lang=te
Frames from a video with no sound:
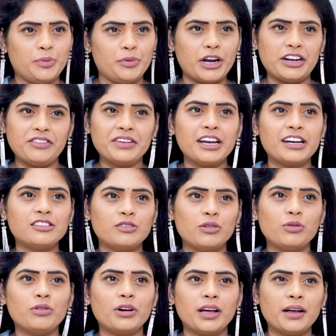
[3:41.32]
ఇప్పుడు
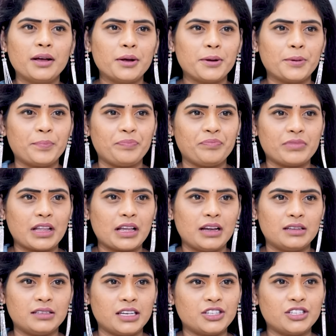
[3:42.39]
అడ్వకేట్స్లో కూడా
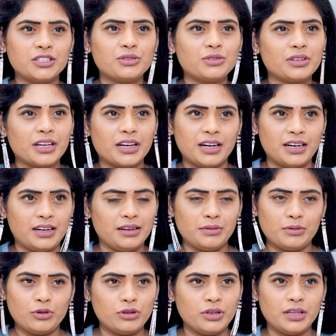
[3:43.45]
సెక్షన్స్ ఉంటాయి అంటే
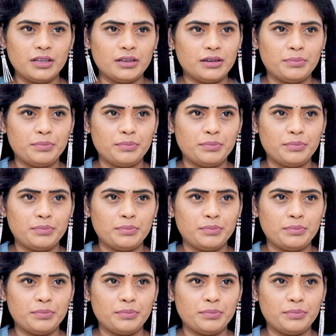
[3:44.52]
కొన్ని